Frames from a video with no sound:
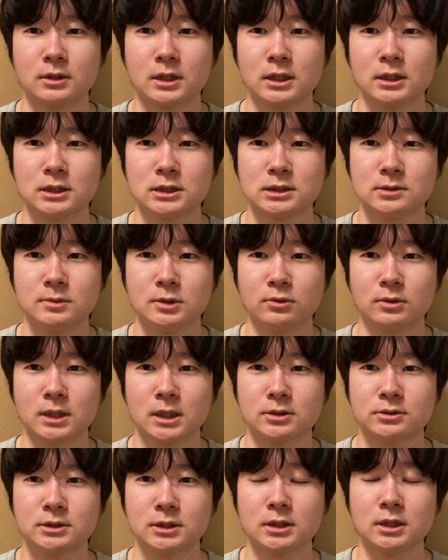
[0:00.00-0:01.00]
悲しみを
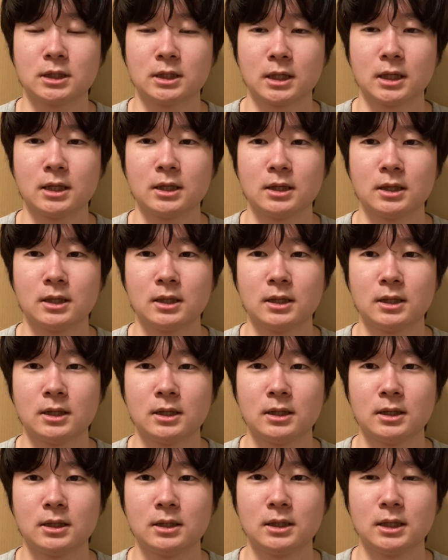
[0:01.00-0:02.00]
隠せてない。
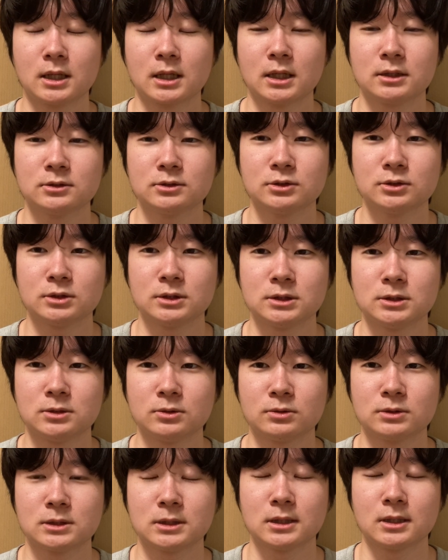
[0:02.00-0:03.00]
いや、隠す必
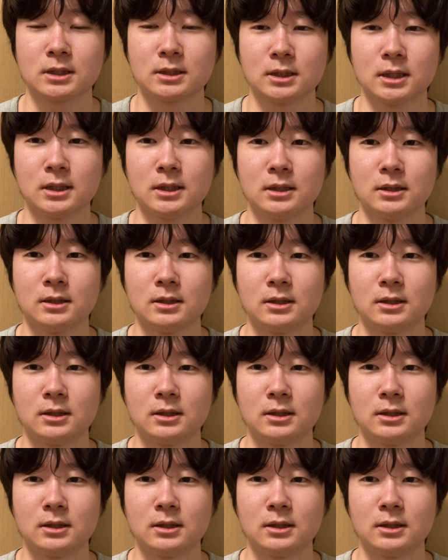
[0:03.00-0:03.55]
要性がない。